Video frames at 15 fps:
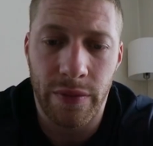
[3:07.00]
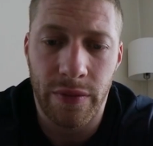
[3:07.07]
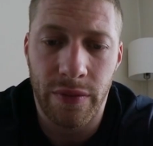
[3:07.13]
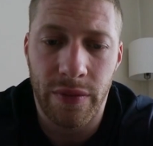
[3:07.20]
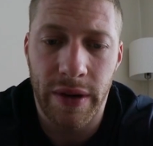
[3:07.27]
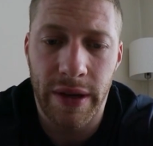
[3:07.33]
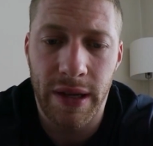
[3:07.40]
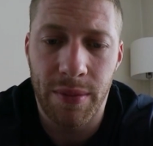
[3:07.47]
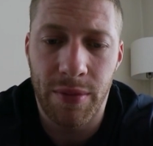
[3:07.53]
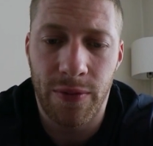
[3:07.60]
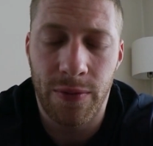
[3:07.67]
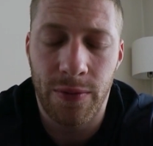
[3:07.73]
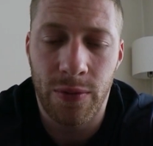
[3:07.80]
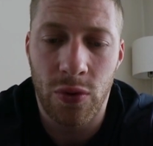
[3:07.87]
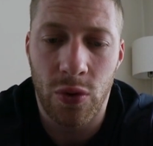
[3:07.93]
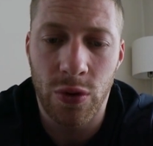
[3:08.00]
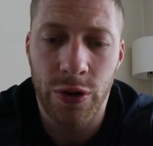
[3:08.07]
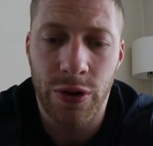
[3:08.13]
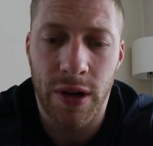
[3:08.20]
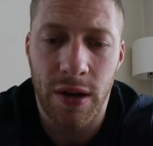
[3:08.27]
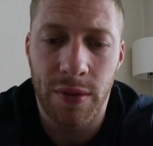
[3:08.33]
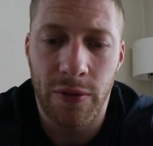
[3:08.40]
Welche
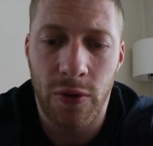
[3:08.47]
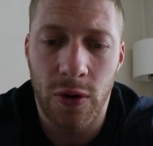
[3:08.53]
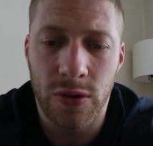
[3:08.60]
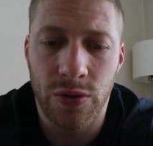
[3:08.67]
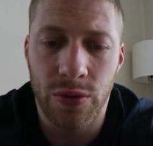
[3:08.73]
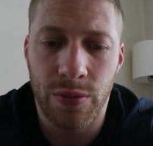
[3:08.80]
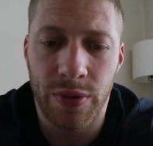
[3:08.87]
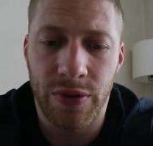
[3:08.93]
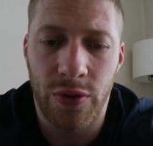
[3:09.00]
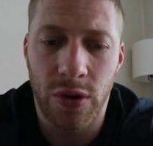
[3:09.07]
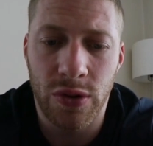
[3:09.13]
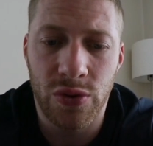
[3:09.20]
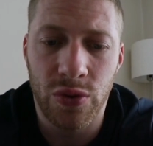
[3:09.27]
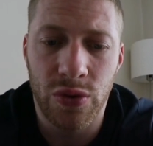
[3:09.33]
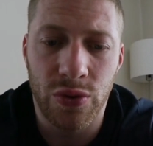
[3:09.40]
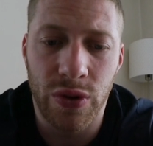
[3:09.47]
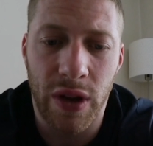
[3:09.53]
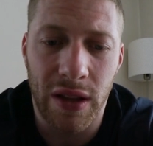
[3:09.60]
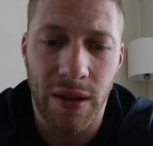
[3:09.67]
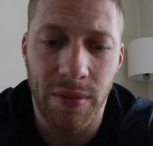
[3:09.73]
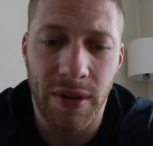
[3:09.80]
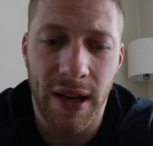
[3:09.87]
Kohlenhydrate bevorzugst du
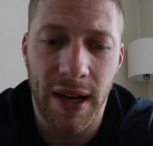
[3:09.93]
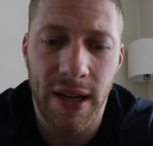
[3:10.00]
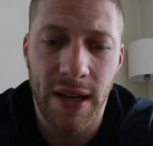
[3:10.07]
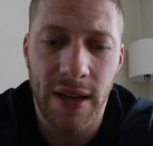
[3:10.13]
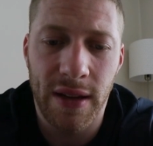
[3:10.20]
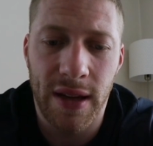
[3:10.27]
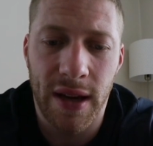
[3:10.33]
nach dem Training?